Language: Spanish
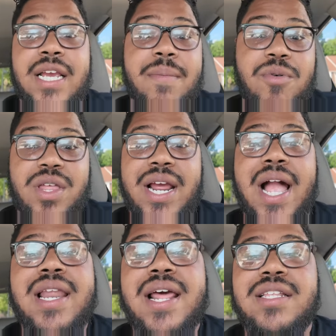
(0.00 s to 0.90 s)
que pudieran
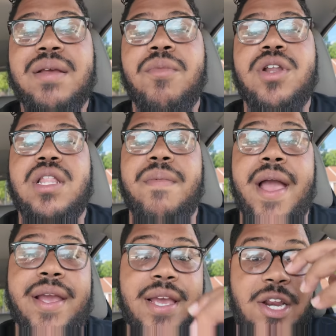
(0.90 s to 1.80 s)
ganar este Money in the
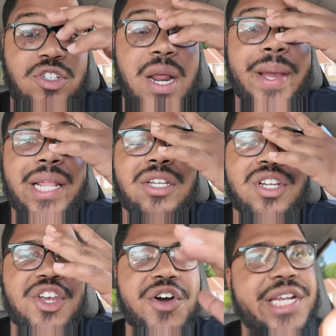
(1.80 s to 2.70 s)
Bank. Y no solamente eso,
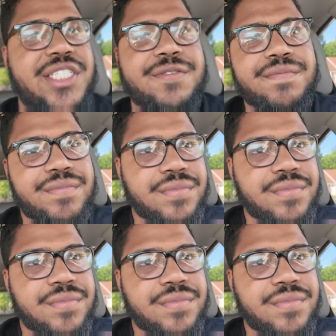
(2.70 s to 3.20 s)
señores,